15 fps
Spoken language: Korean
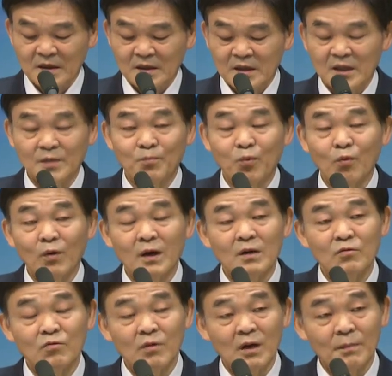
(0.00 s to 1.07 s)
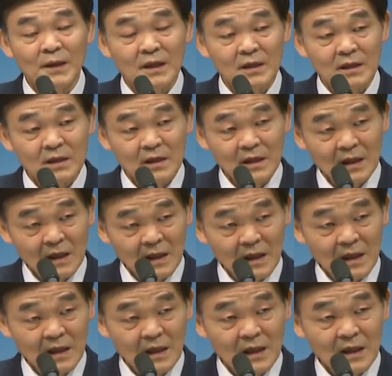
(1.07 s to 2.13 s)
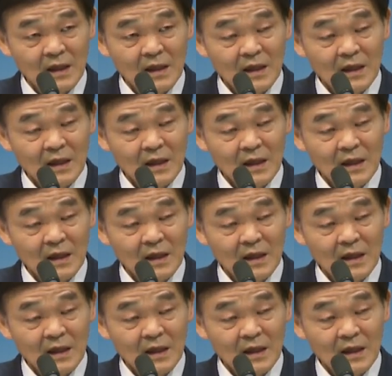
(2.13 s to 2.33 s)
이 보화를 누가 발견한가?